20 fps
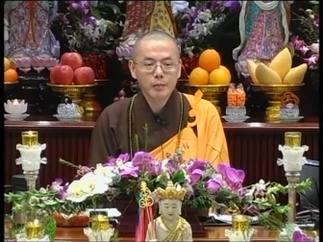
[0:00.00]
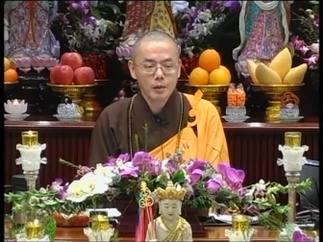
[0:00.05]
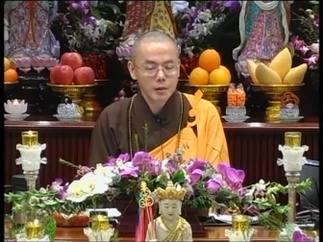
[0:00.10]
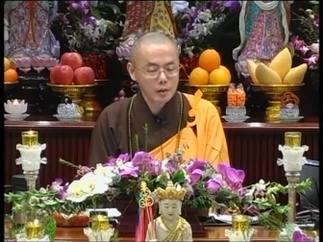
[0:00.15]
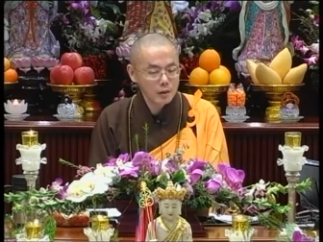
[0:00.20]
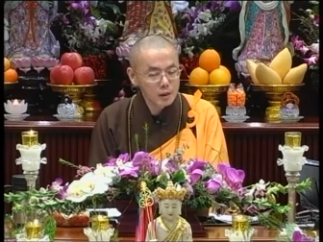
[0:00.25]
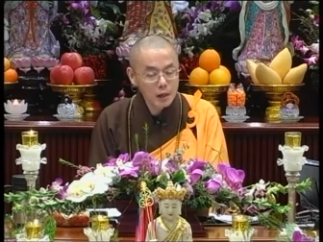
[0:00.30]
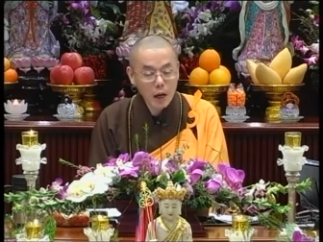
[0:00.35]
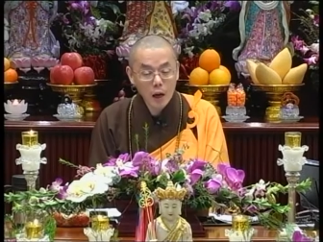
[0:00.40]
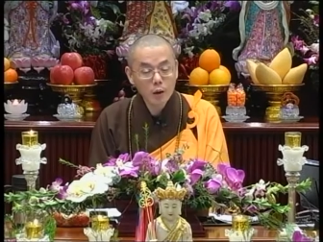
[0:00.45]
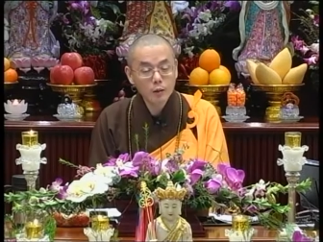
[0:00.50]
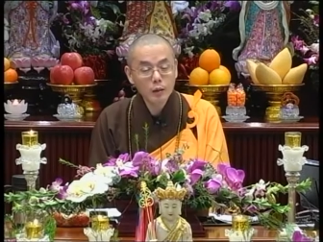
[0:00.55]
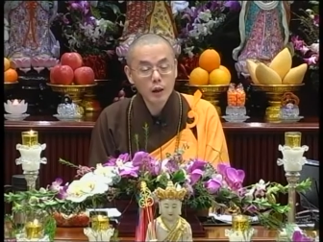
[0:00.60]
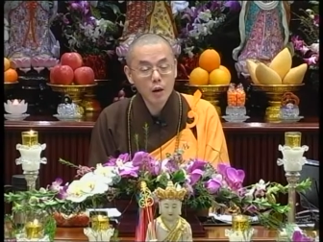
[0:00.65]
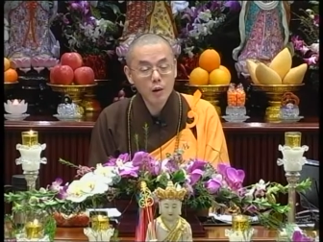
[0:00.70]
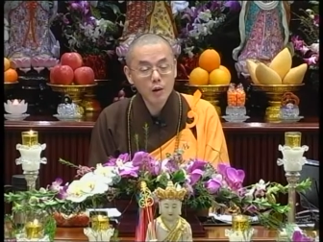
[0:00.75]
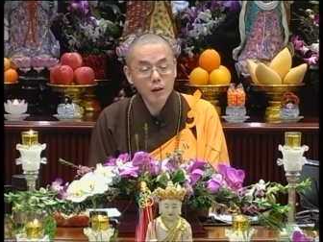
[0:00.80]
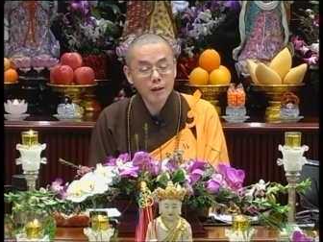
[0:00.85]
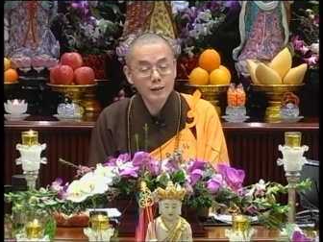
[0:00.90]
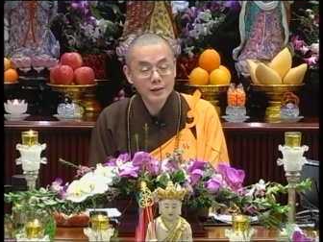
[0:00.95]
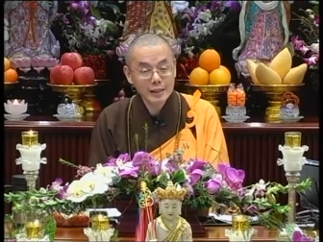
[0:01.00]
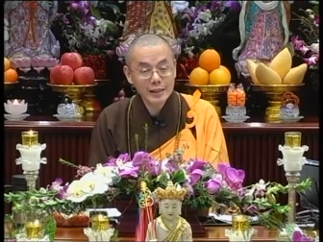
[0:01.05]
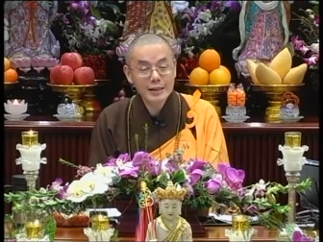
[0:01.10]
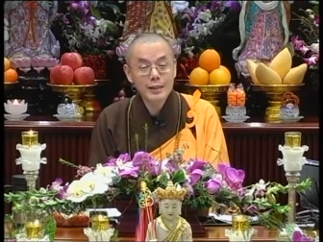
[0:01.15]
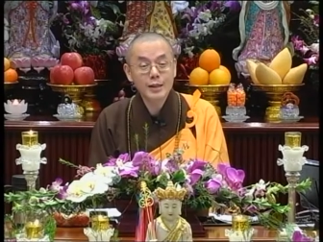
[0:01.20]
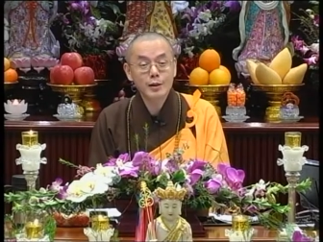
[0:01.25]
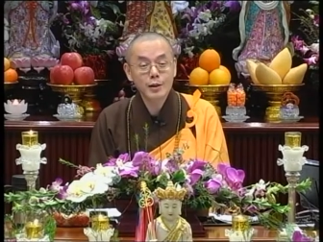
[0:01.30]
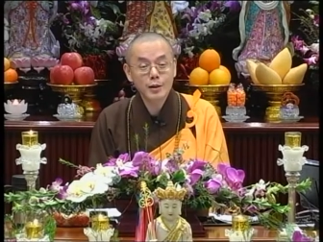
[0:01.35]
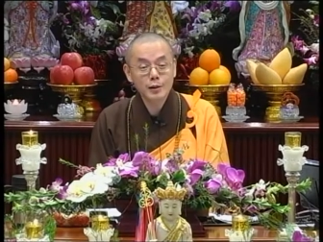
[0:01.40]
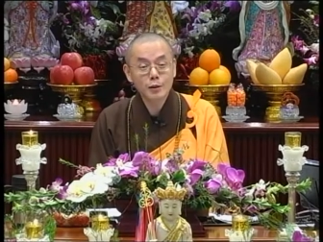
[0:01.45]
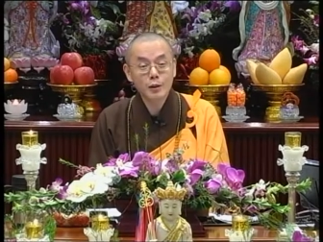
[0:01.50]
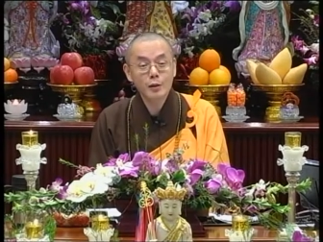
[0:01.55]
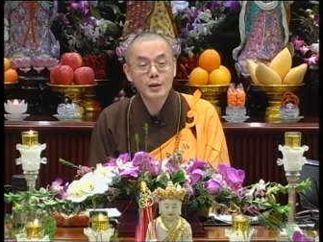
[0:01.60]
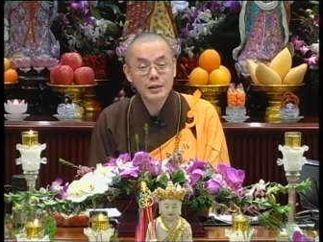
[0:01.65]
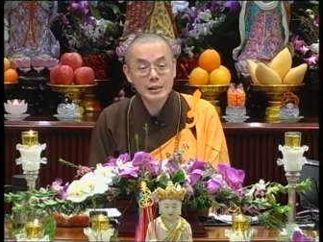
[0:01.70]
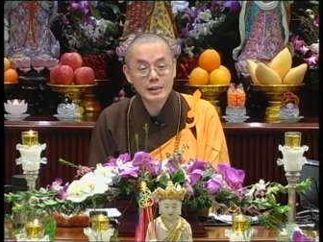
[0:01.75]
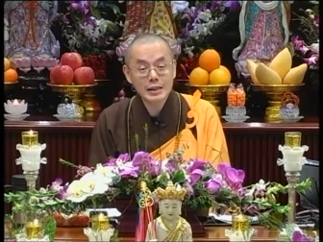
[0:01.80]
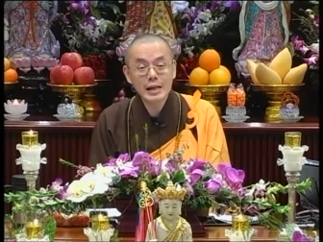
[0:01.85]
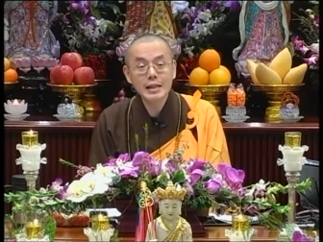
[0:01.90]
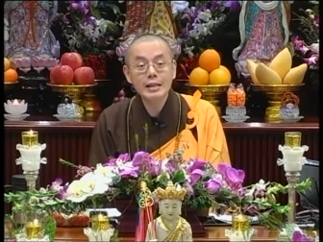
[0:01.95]
真的好到呢，大家呢都
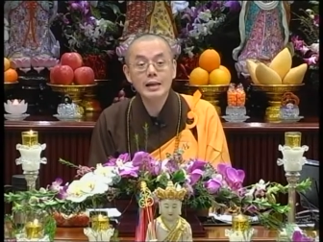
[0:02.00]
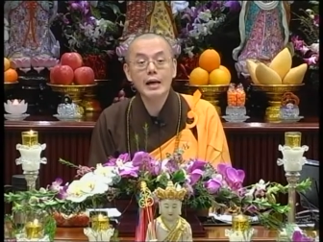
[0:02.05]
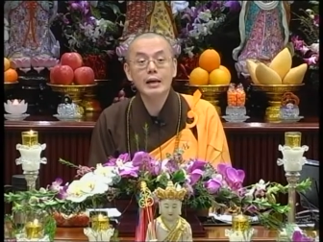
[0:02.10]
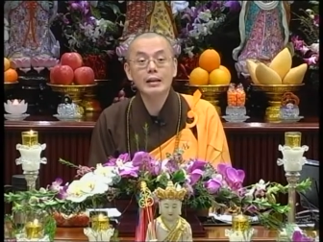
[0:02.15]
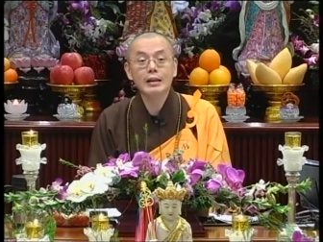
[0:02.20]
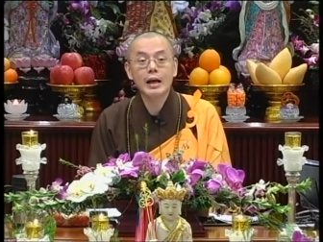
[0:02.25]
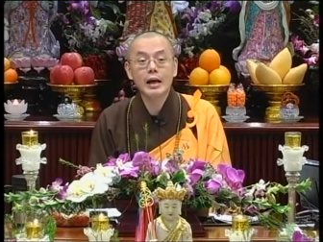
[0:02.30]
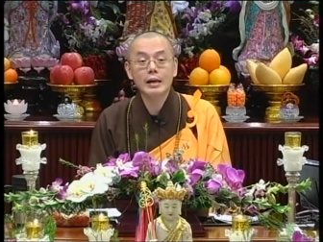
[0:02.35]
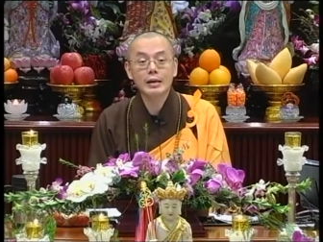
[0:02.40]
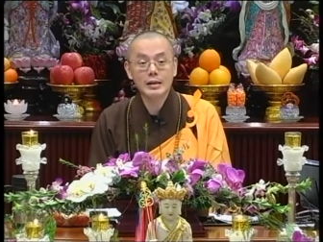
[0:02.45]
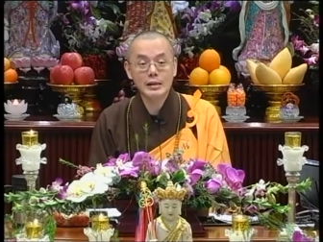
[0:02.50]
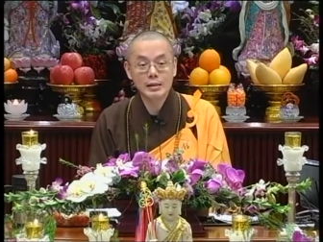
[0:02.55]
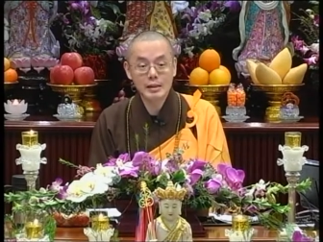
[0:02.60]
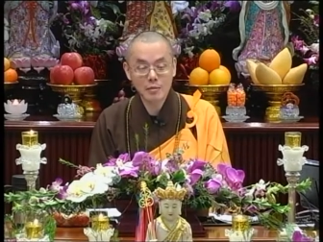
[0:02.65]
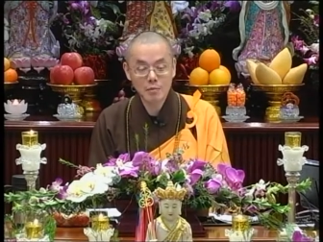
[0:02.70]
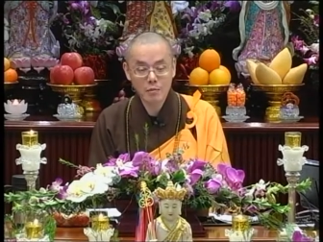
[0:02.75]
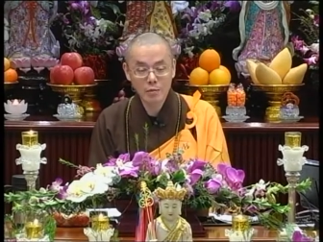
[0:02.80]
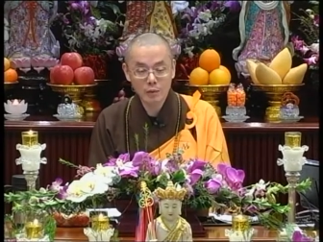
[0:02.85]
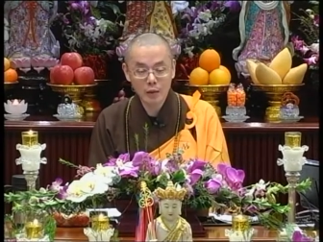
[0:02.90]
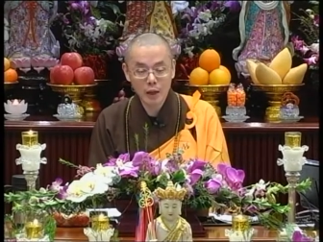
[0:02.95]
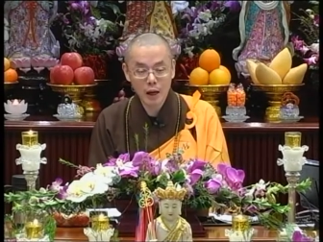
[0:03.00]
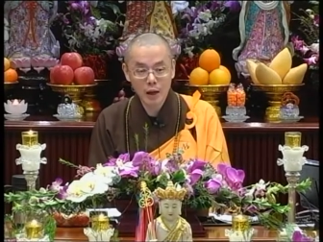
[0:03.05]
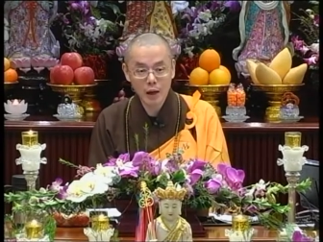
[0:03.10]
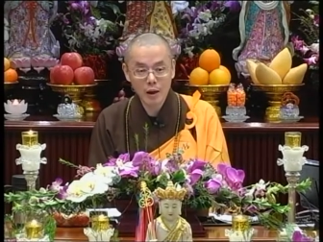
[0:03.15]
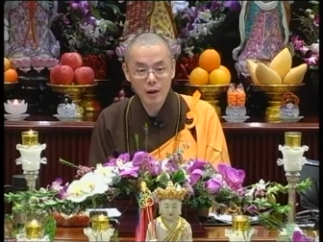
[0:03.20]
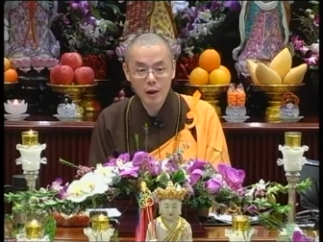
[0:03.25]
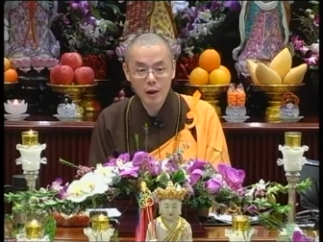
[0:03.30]
很赞叹他，也羡慕他。